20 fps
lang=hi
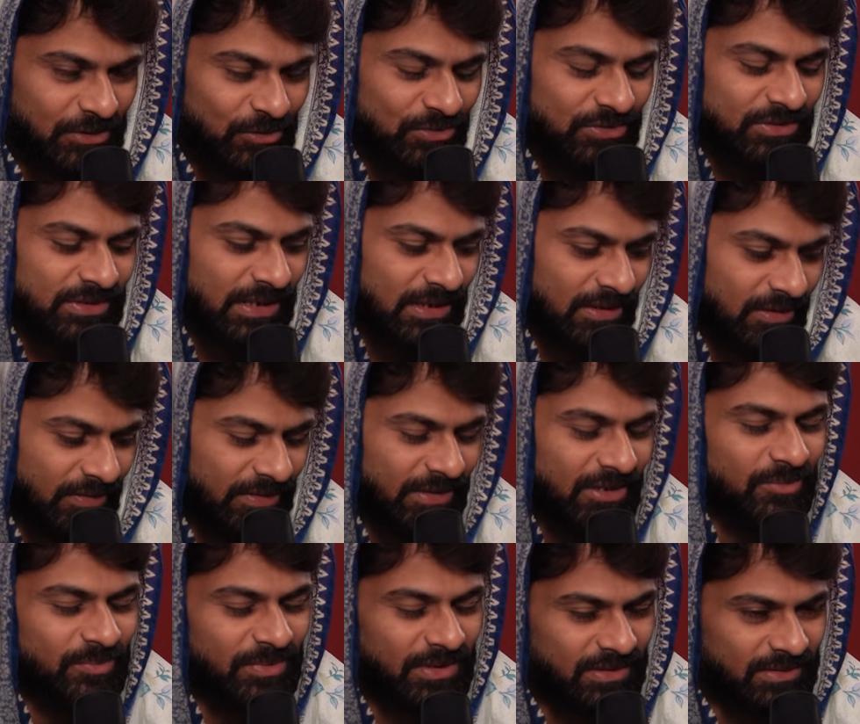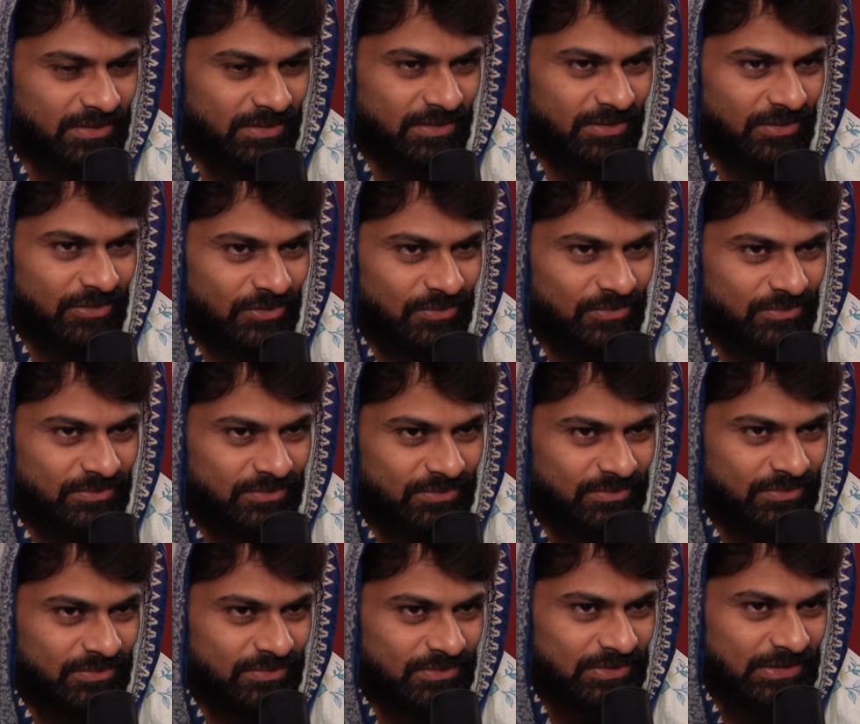मैं तो सैलरी की बात कर रही हूँ
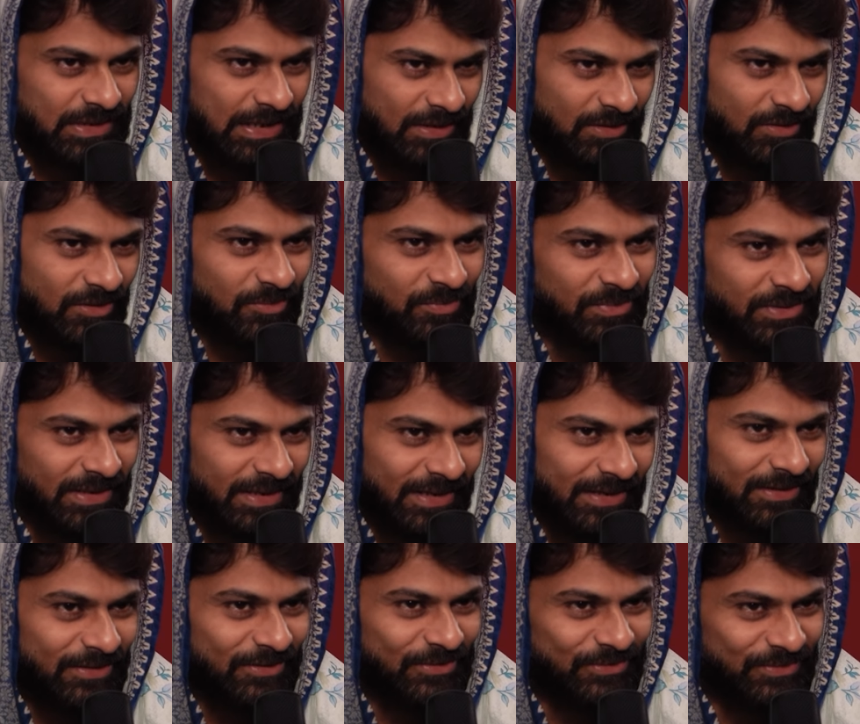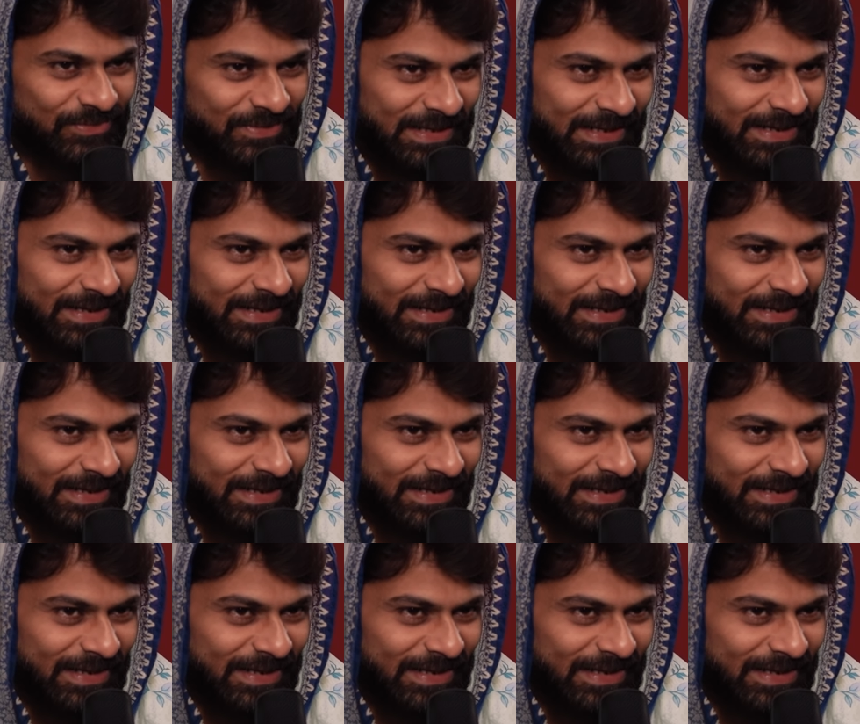सैलरी बढ़ाएं तो